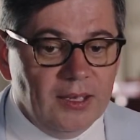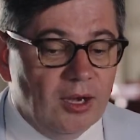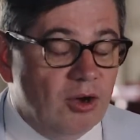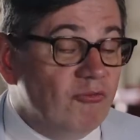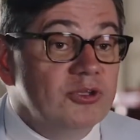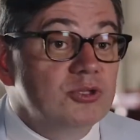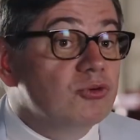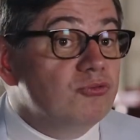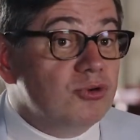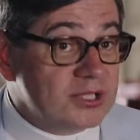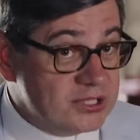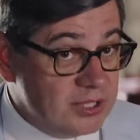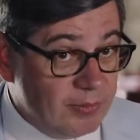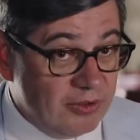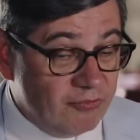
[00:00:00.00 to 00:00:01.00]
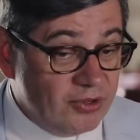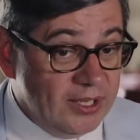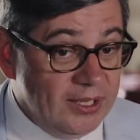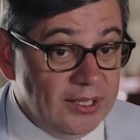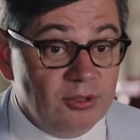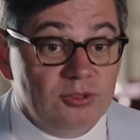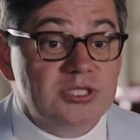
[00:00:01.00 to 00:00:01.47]
En fait, on voit que c'est pas
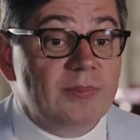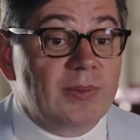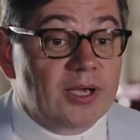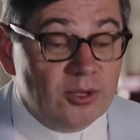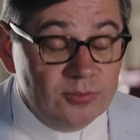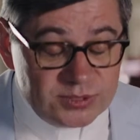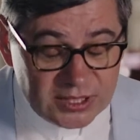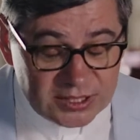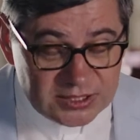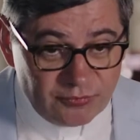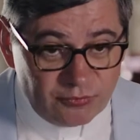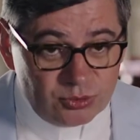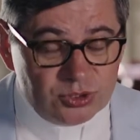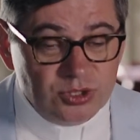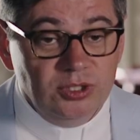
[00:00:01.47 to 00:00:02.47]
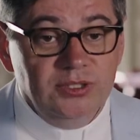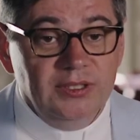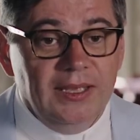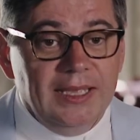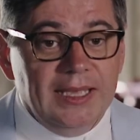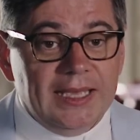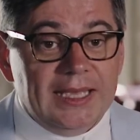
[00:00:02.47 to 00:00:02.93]
vrai, que c'est pas comme ça que ça fonctionne.